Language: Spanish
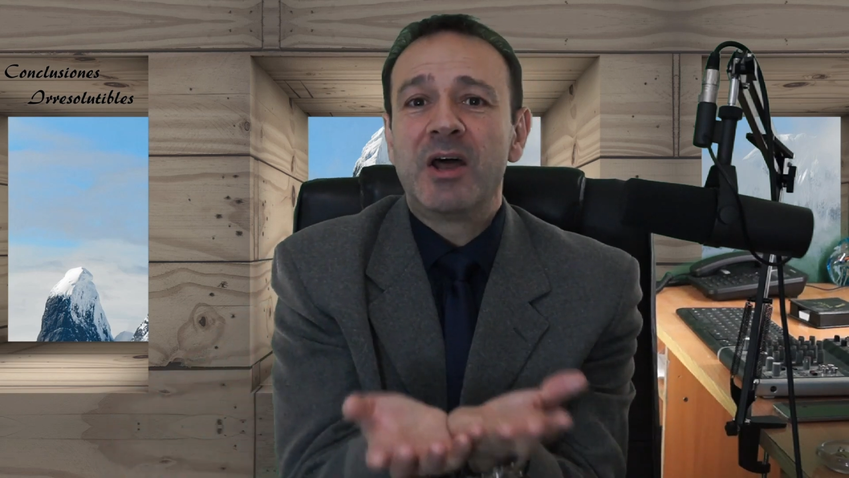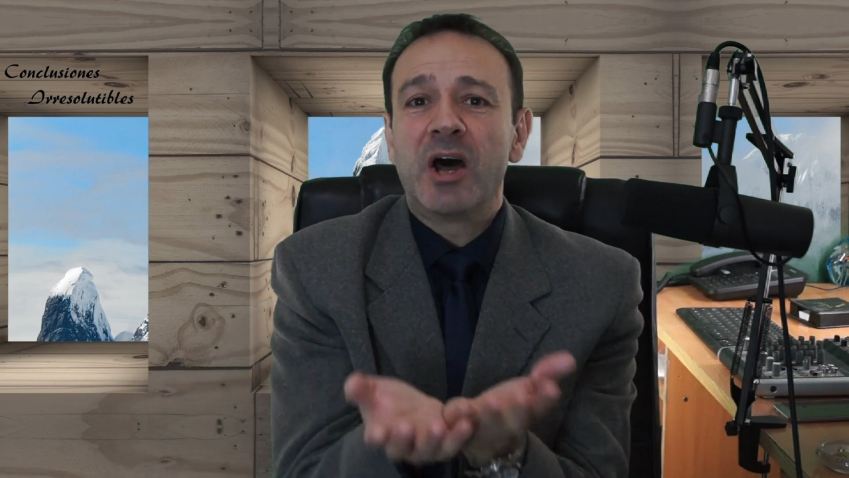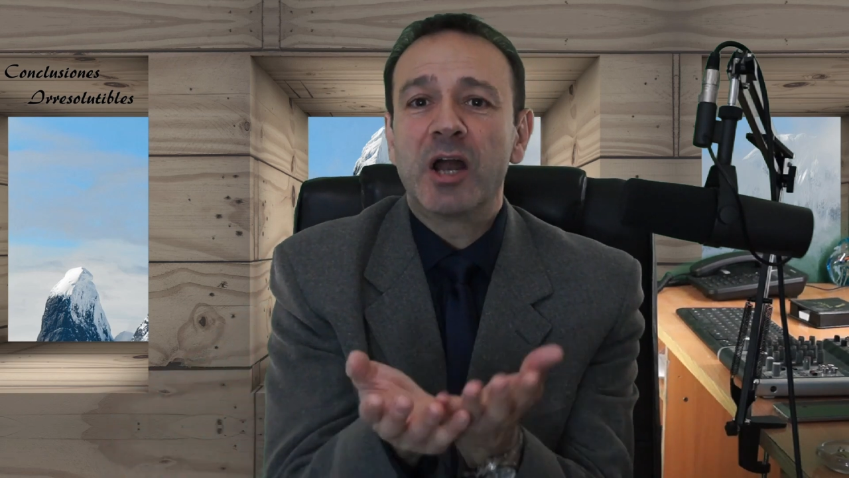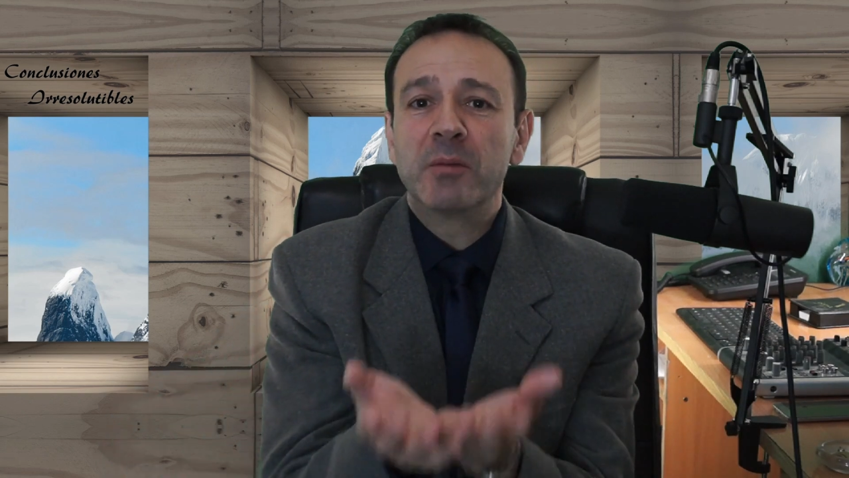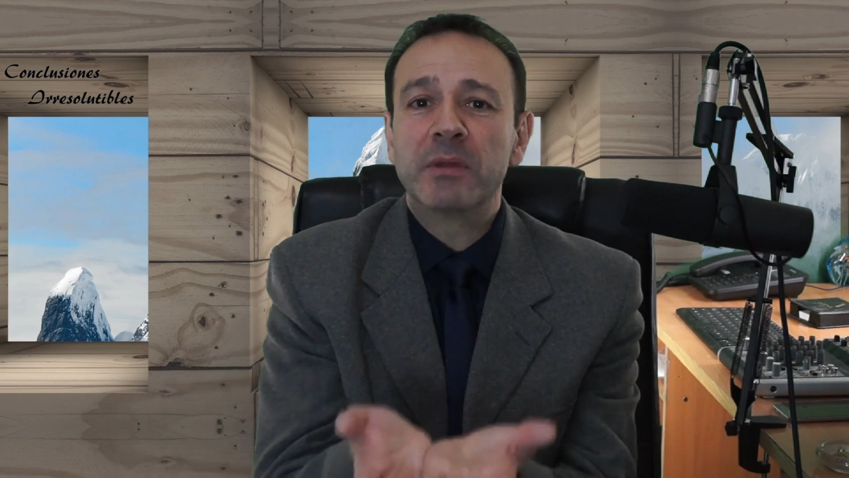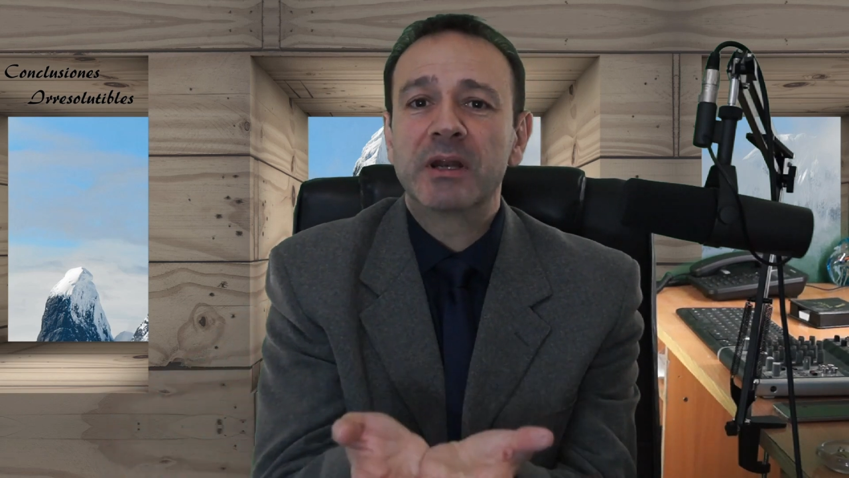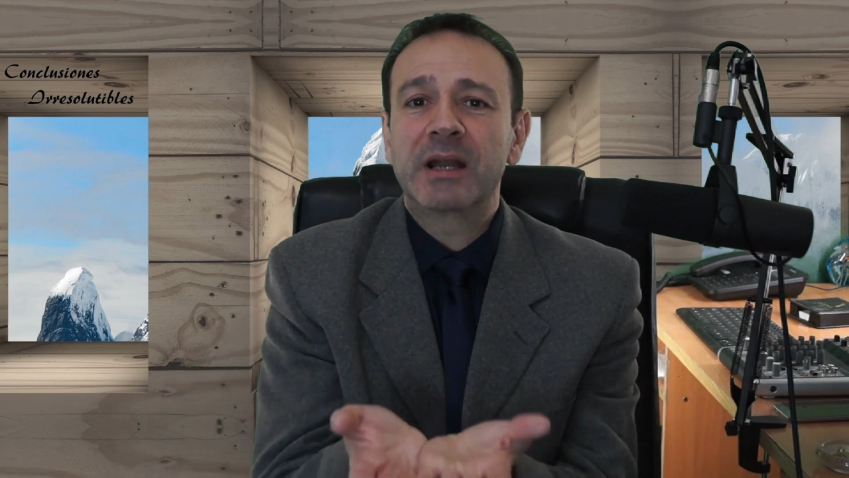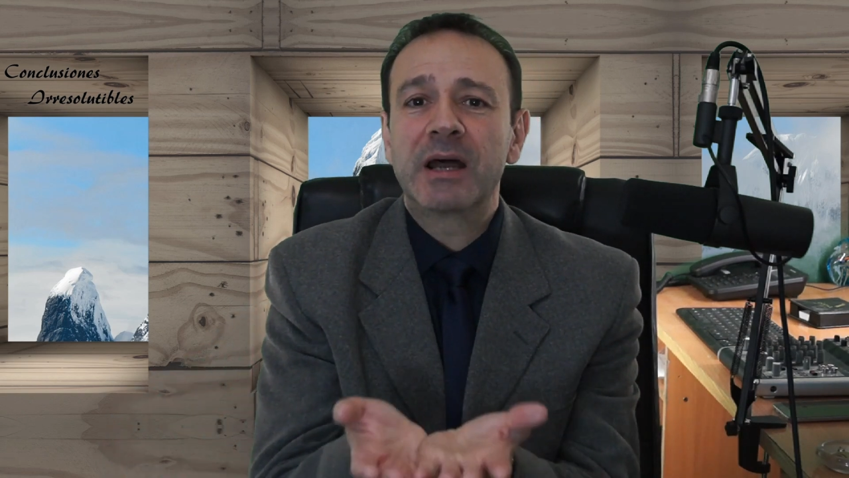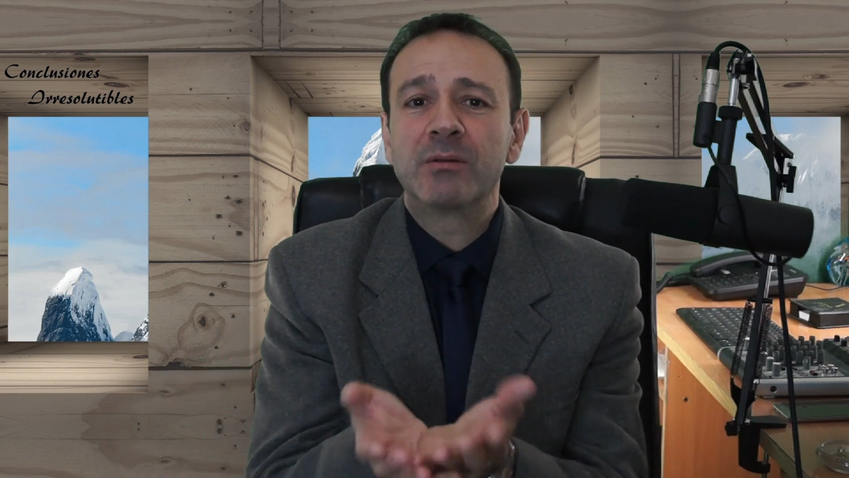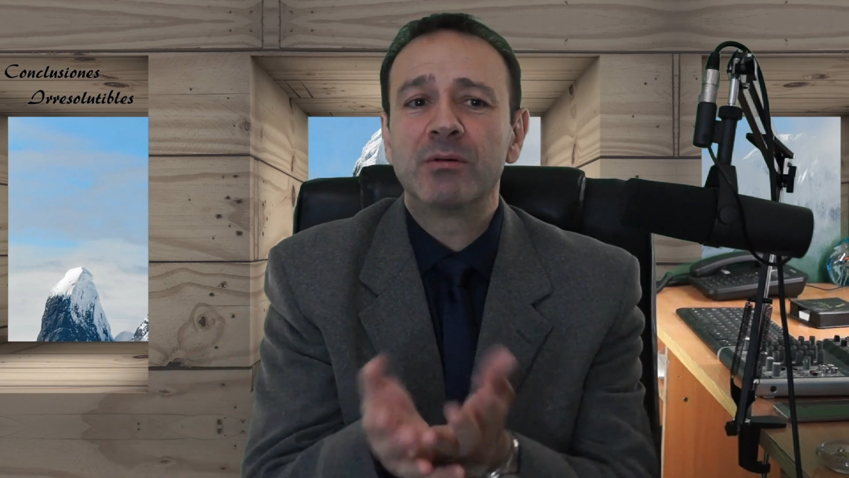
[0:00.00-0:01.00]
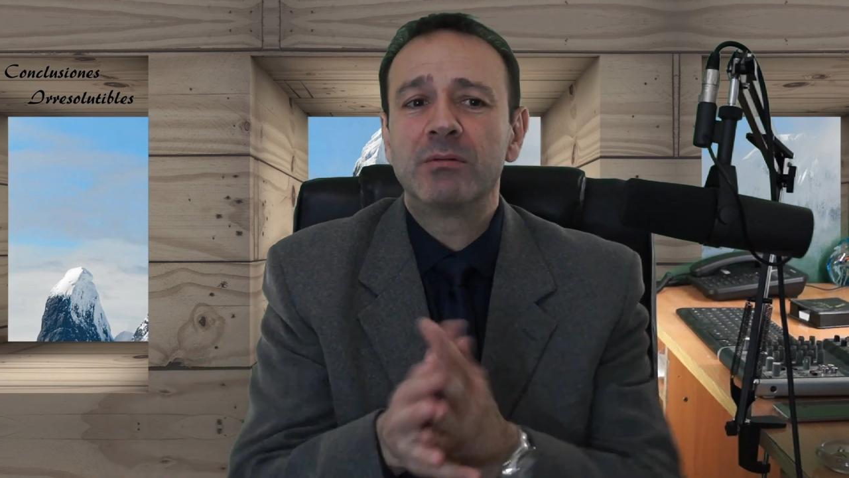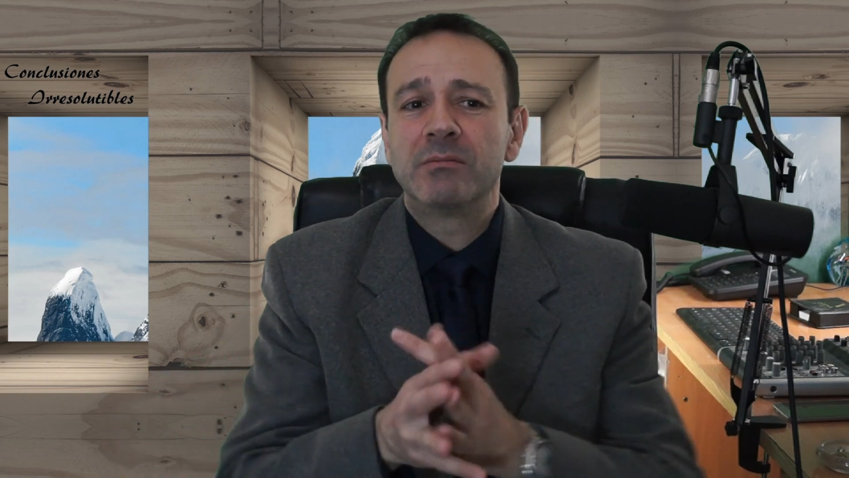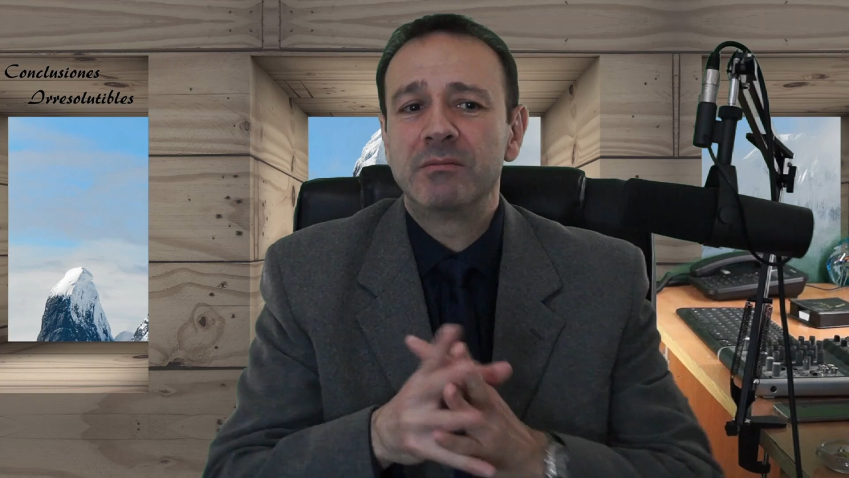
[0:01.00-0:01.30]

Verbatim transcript: al mercado